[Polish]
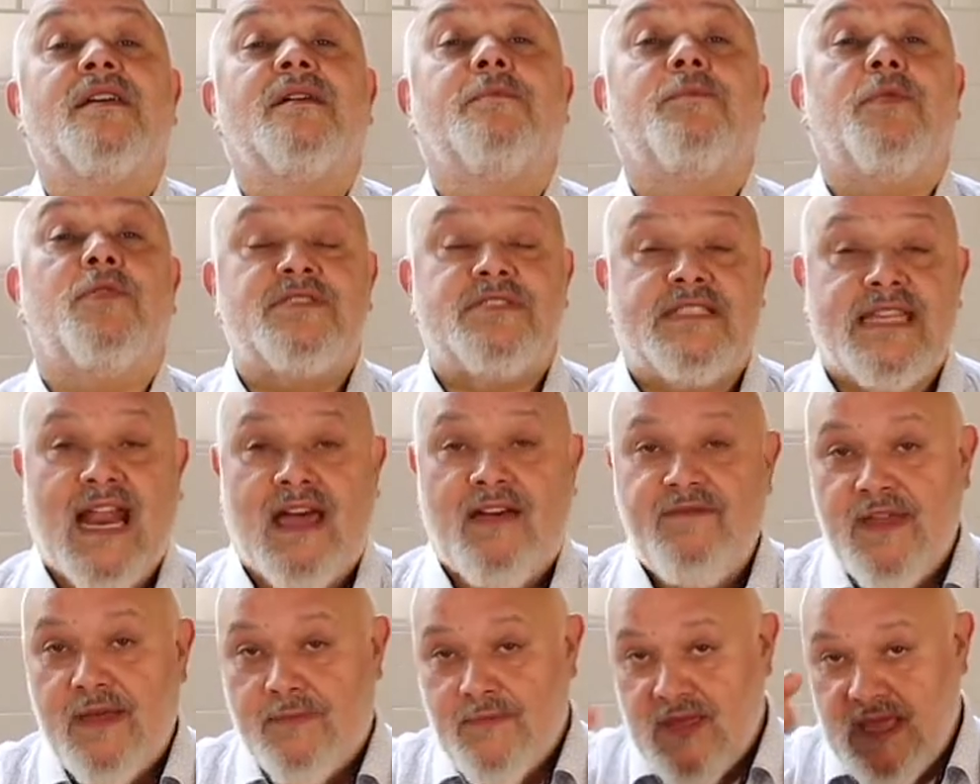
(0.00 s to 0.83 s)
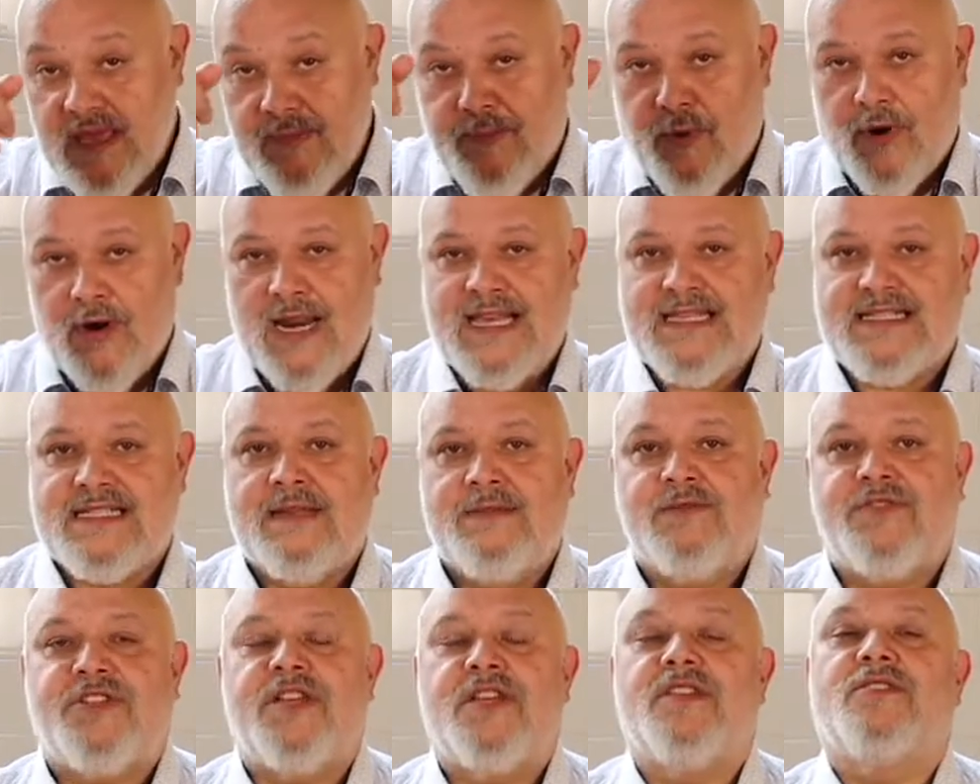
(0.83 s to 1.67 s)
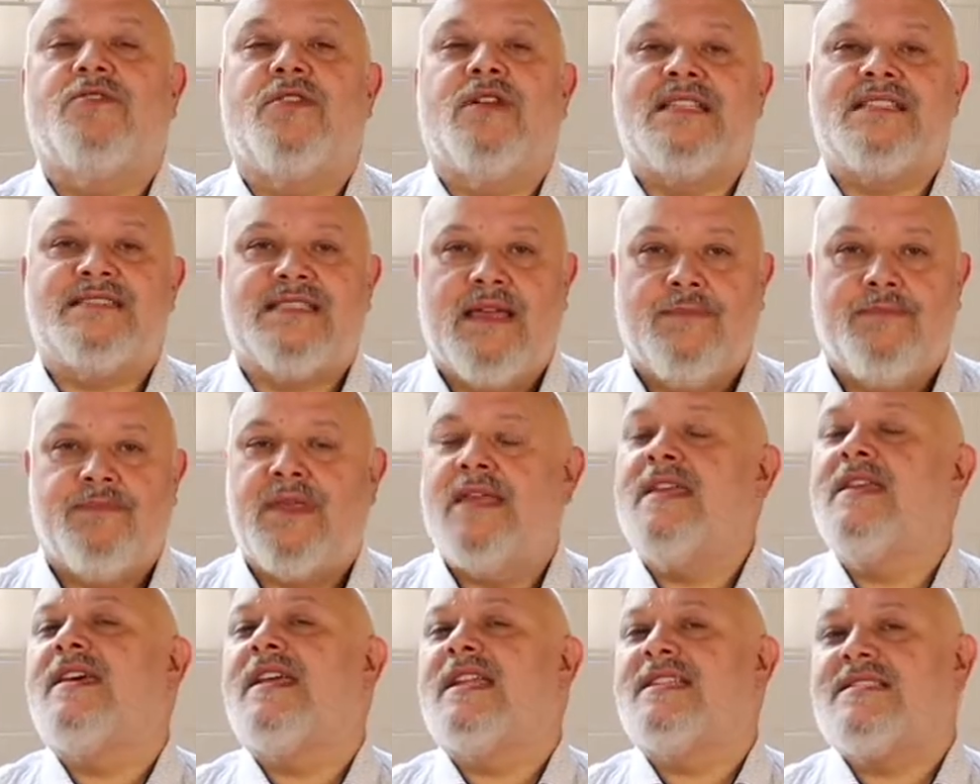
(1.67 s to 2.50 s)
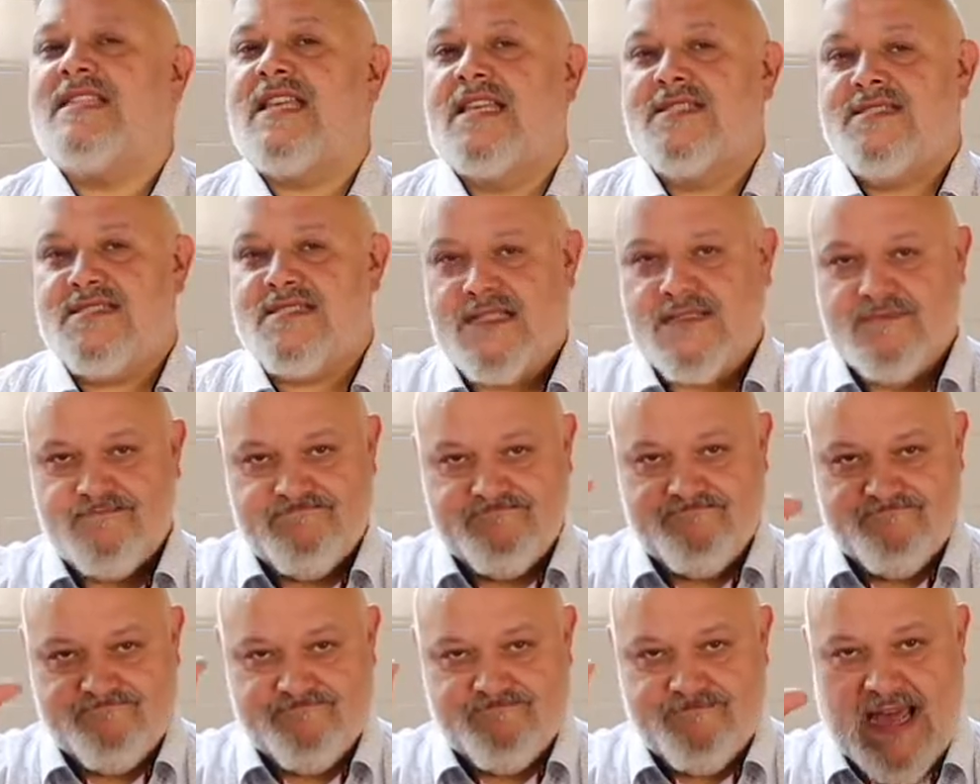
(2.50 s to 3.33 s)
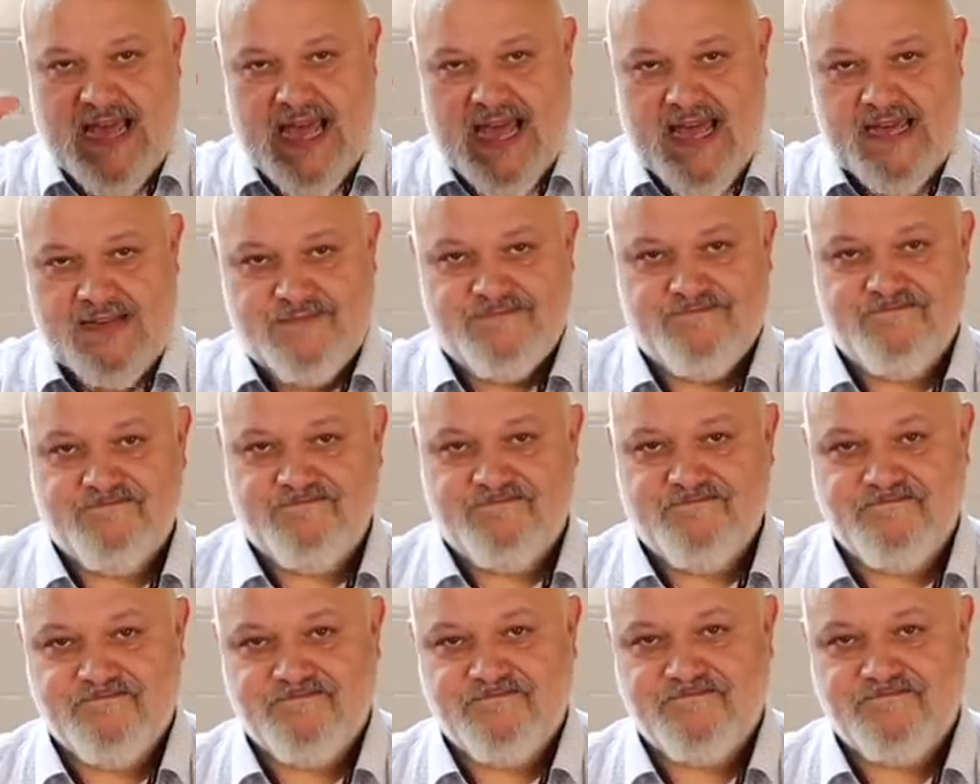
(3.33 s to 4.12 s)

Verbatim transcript: Pozdrawiam i polecam się do następnej recenzji. Pa!